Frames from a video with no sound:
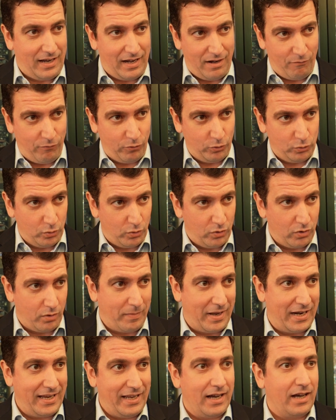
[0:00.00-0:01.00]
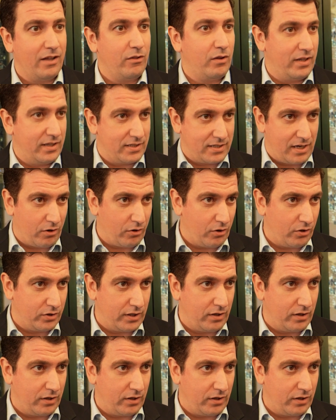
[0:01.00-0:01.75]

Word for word: el futuro va ligado al desarrollo